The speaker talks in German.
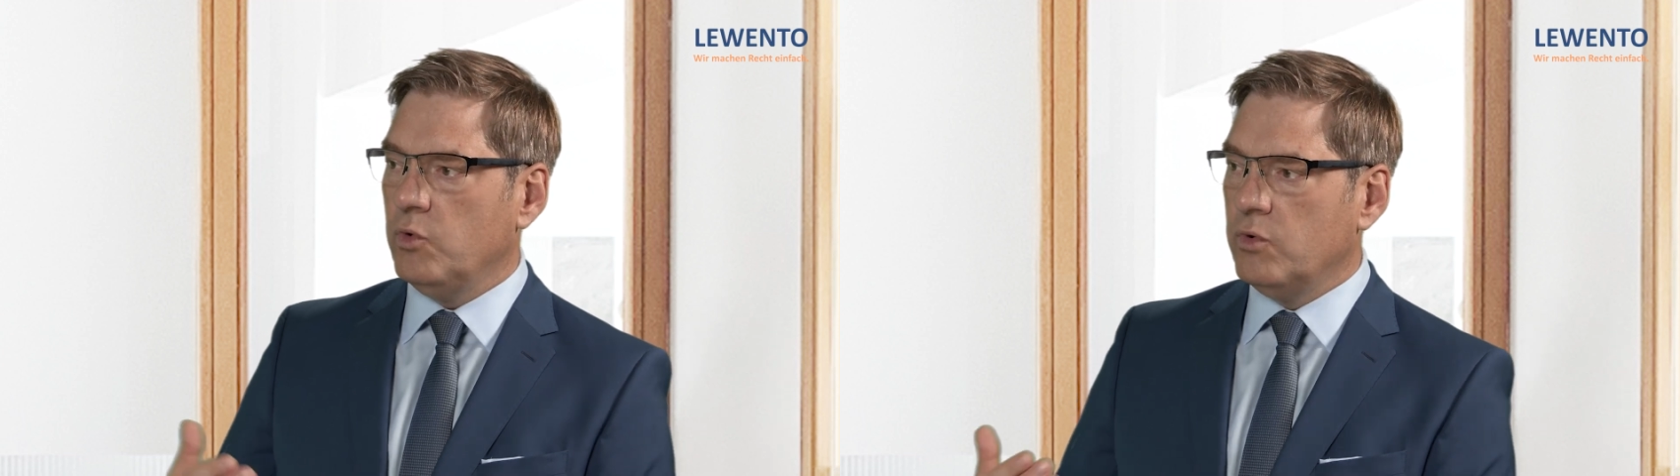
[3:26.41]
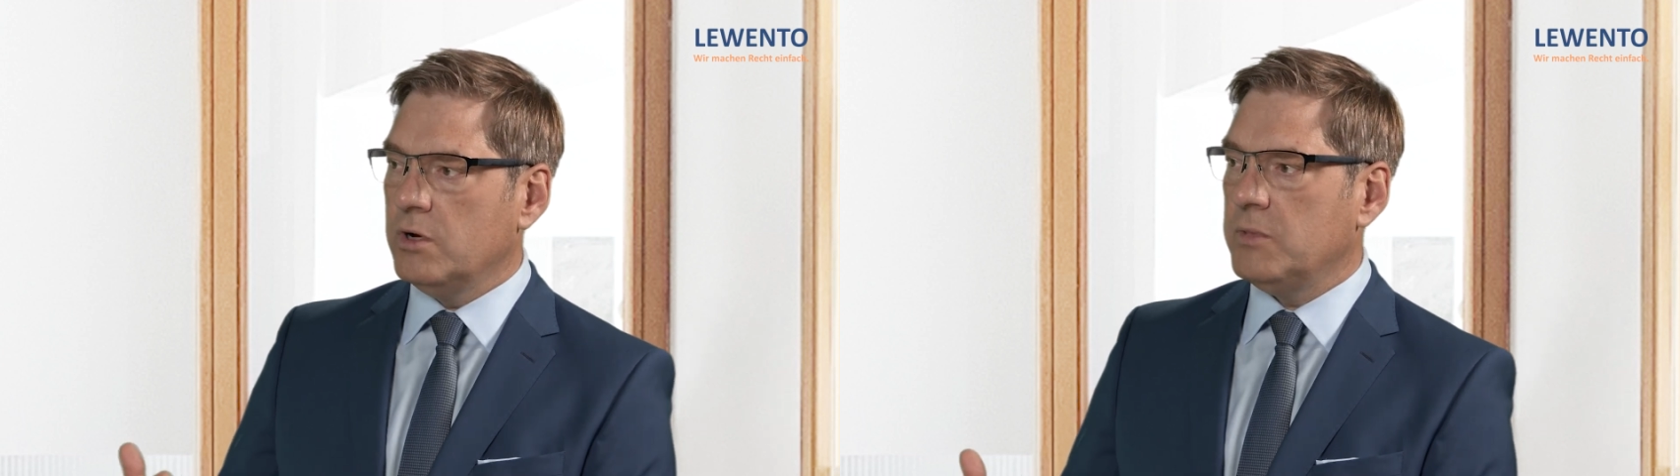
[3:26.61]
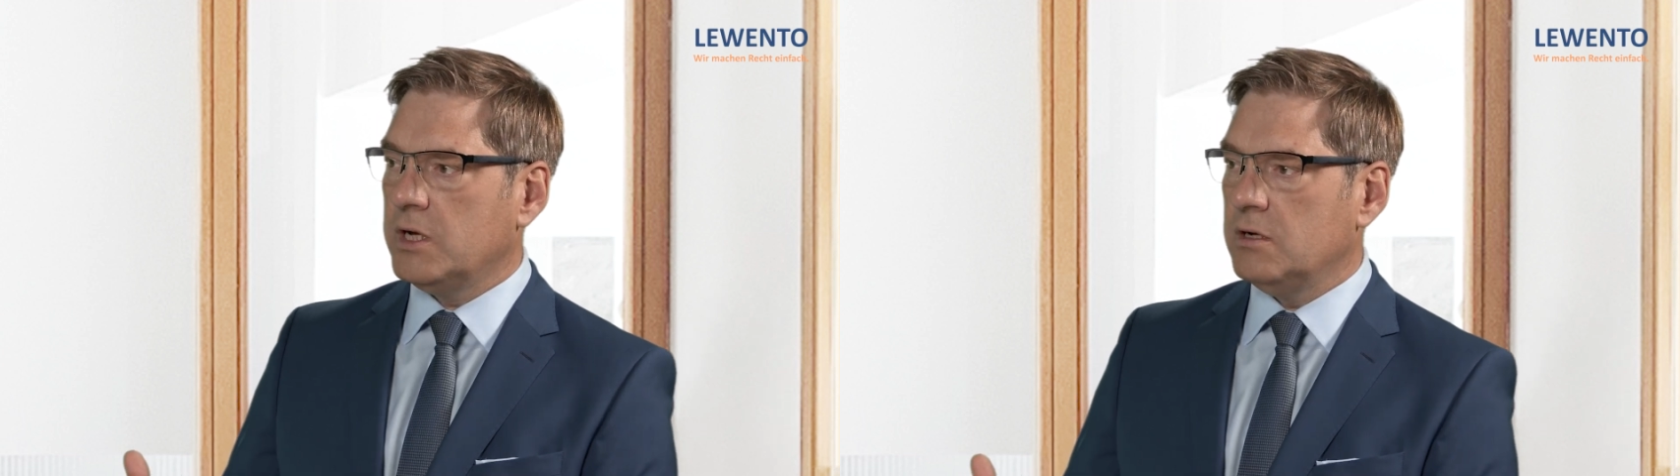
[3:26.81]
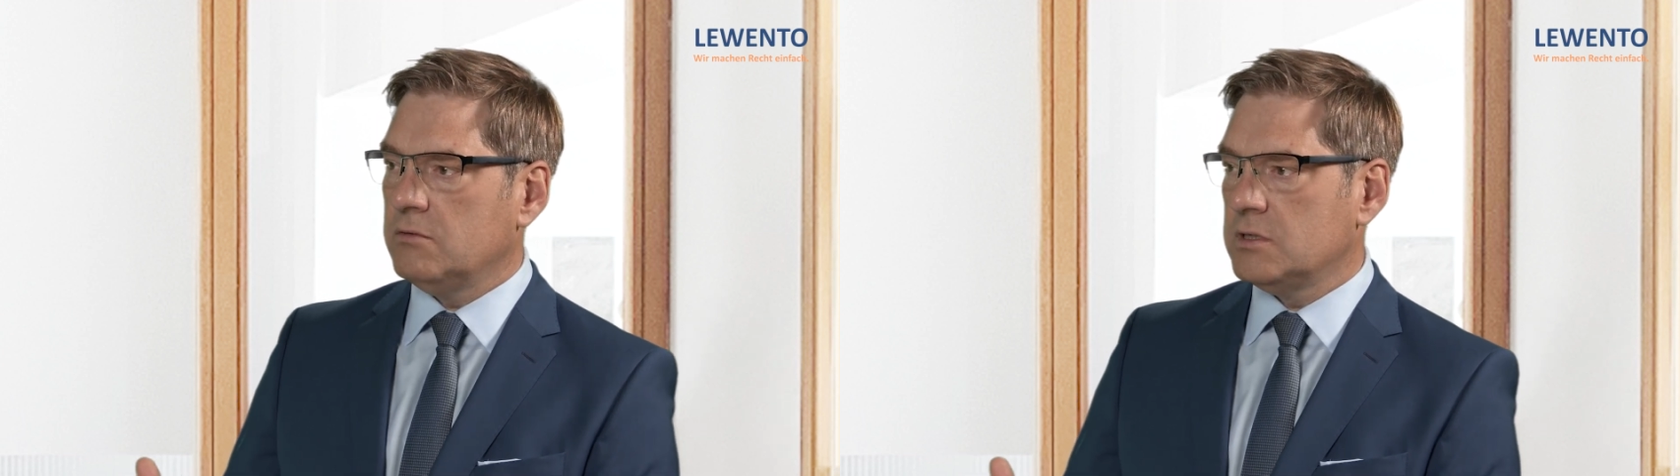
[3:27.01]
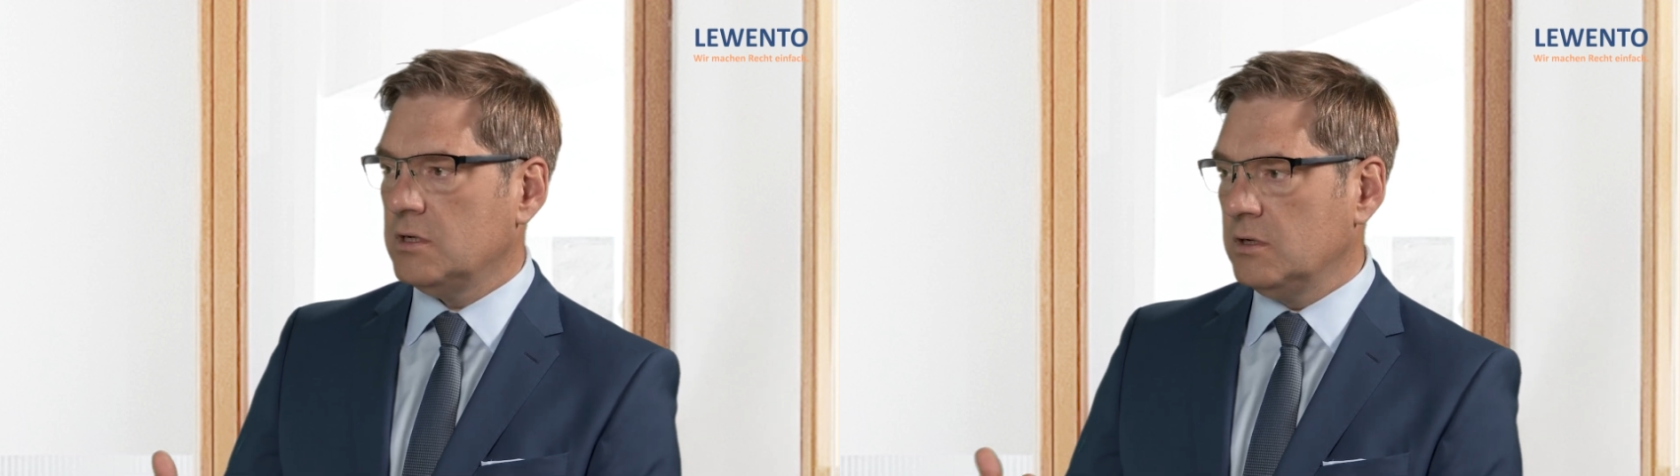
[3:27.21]
Oder man kann
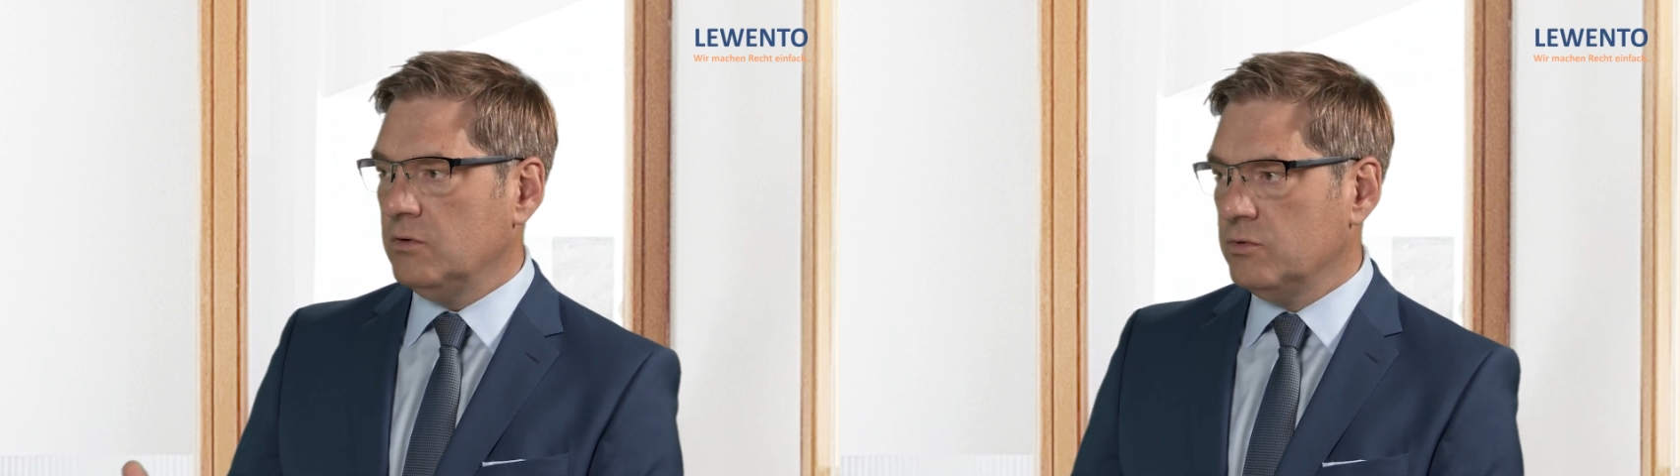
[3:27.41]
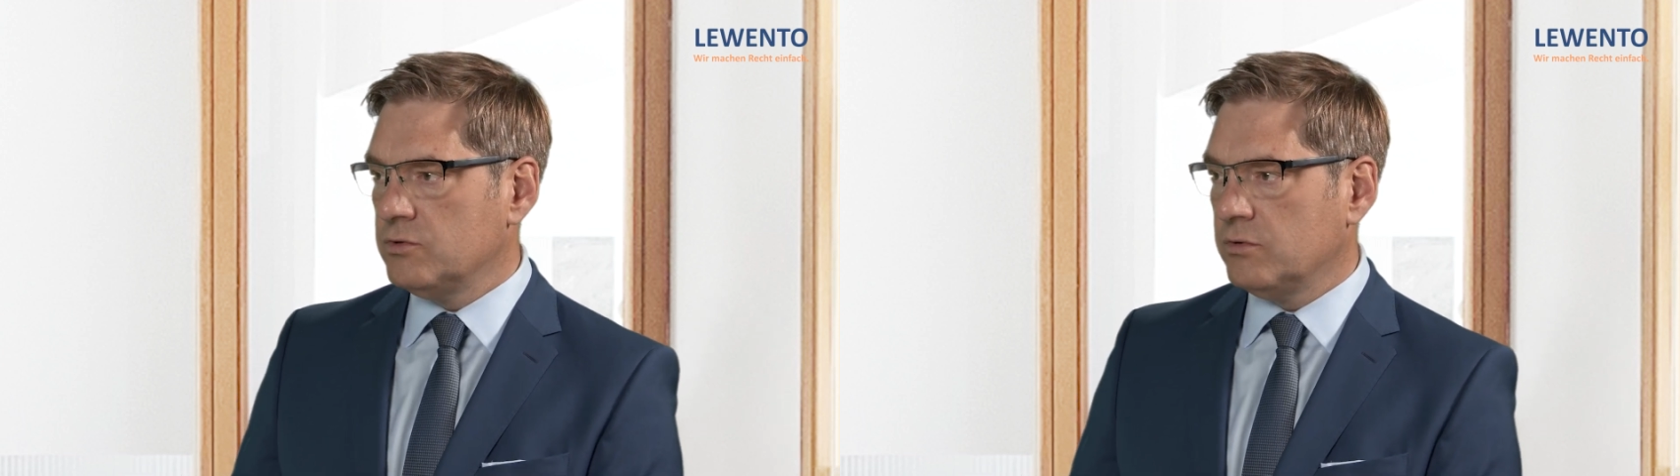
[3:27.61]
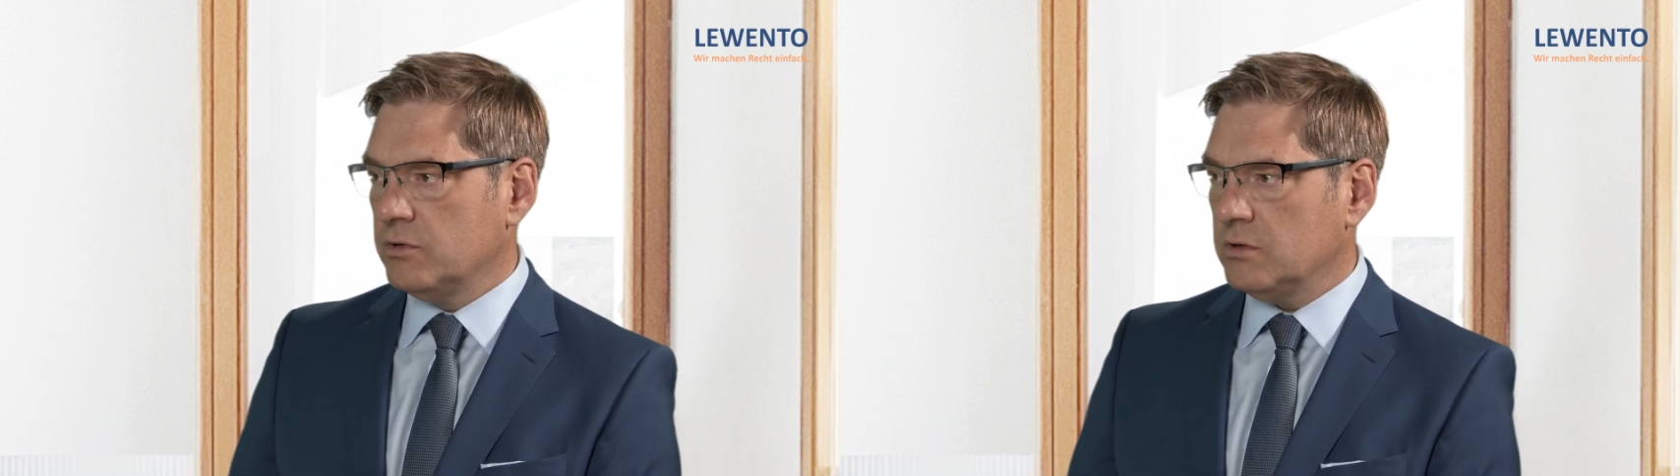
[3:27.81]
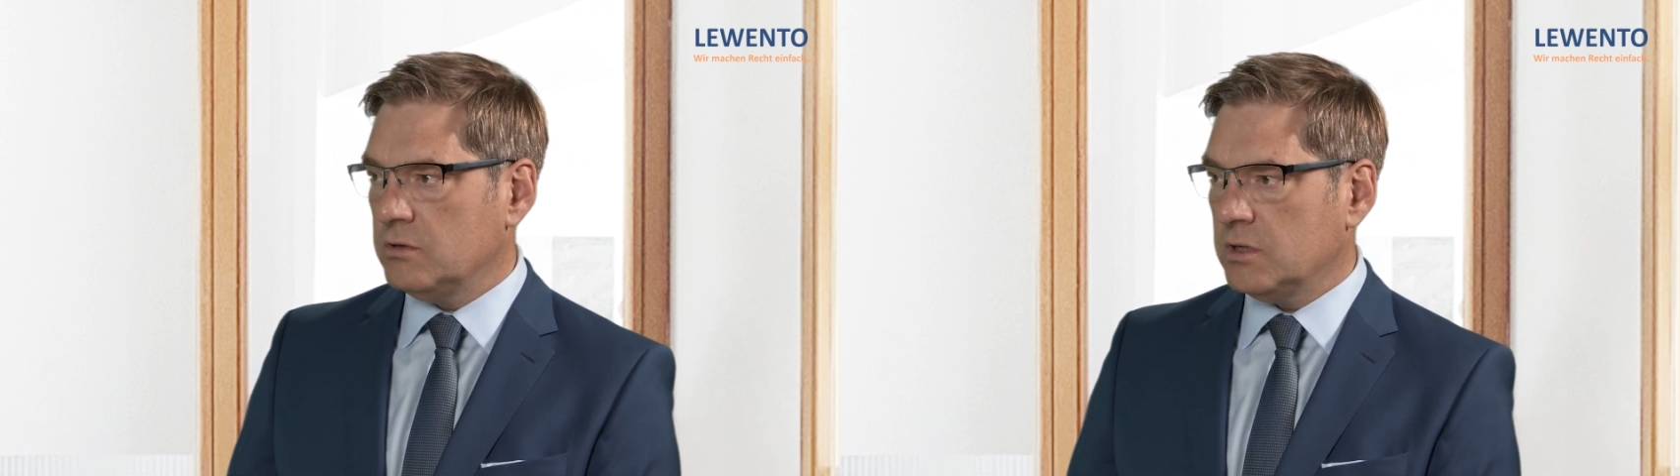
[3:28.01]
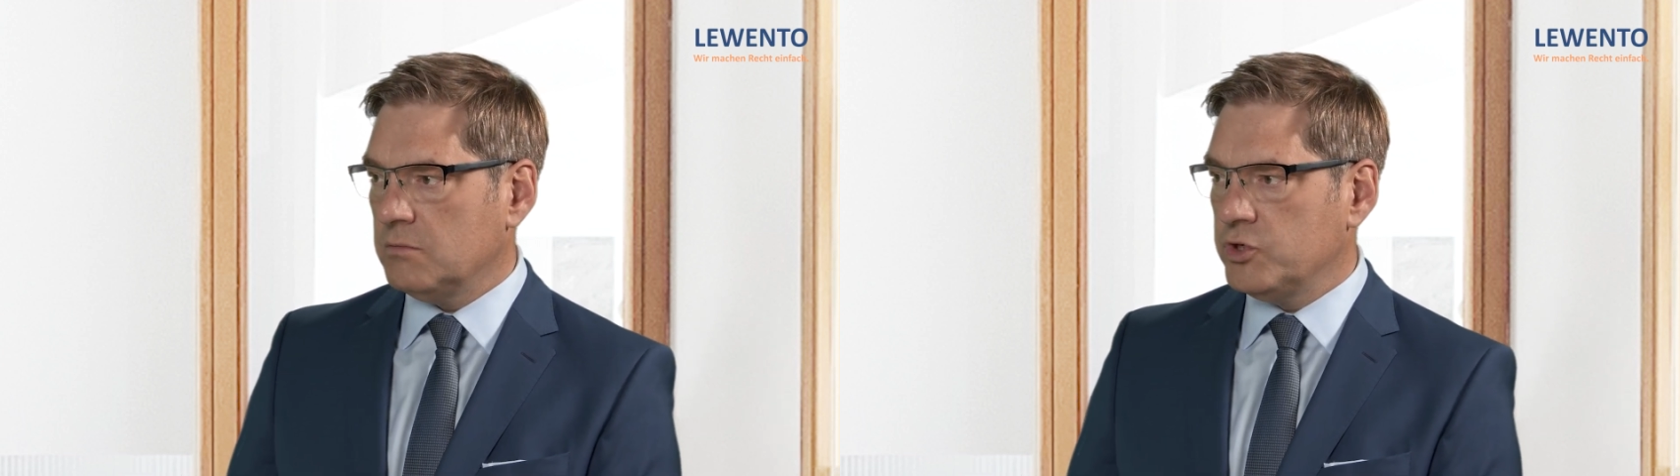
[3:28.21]
auch sagen, eine Lösung könnte auch
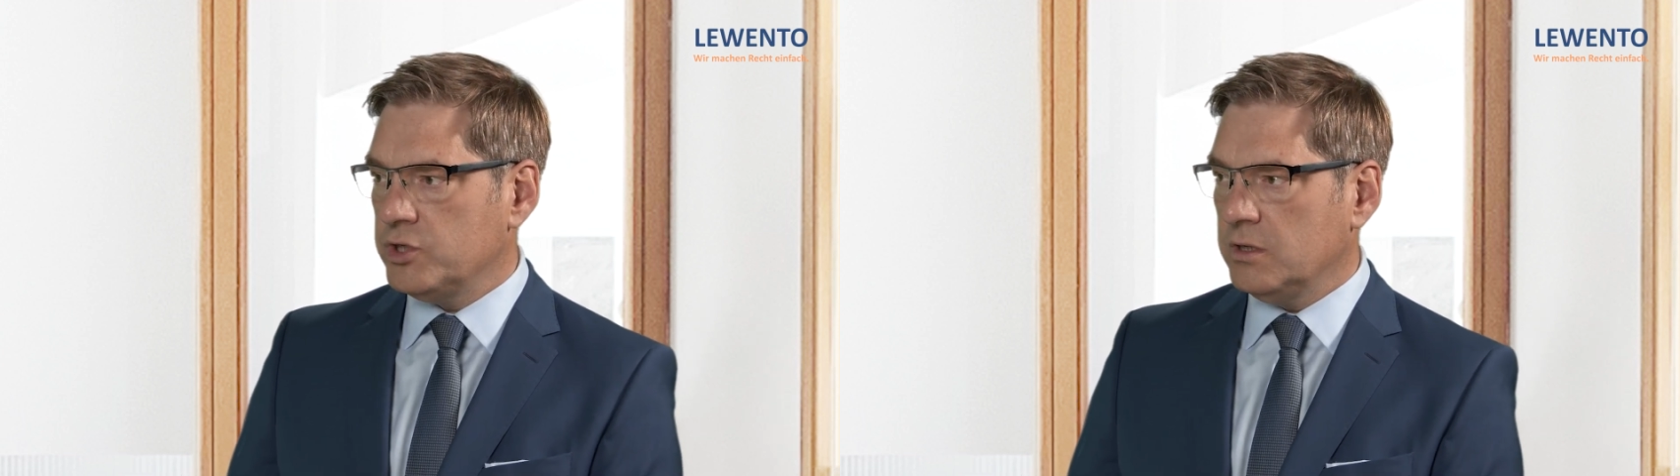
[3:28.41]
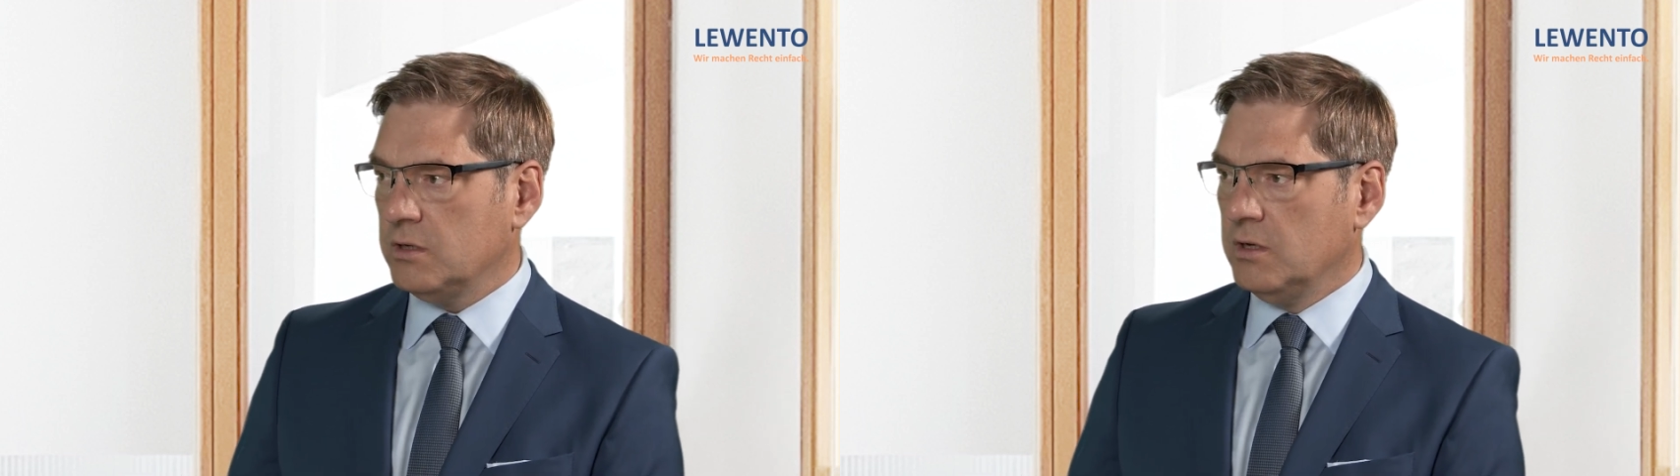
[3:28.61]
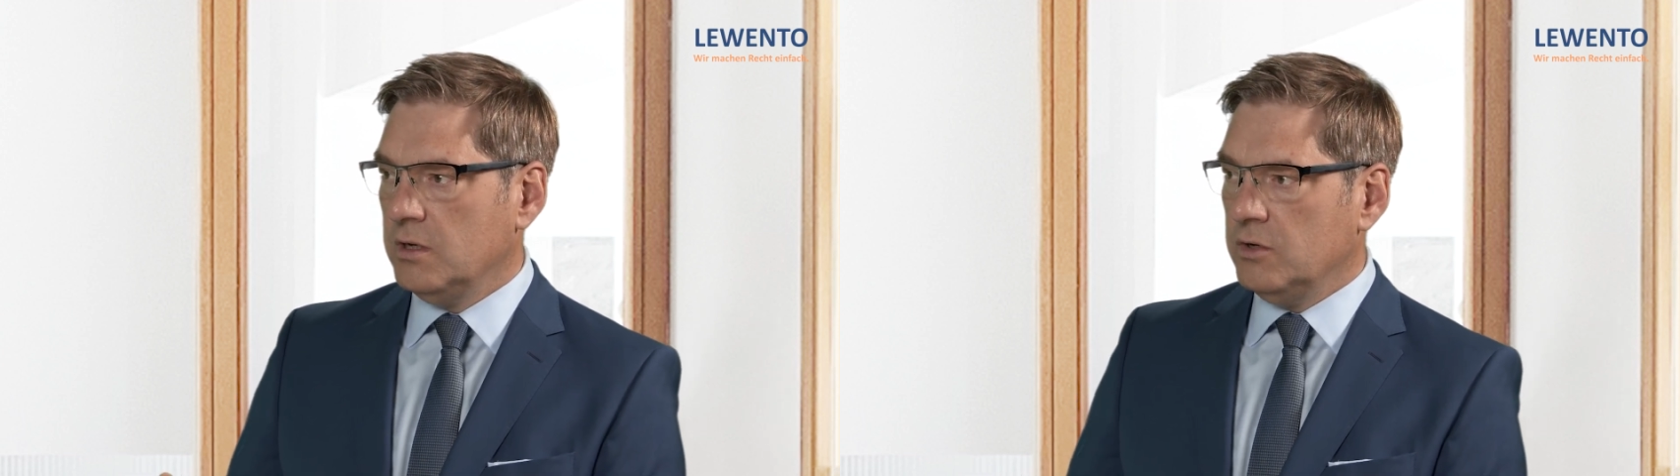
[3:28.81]
darin bestehen,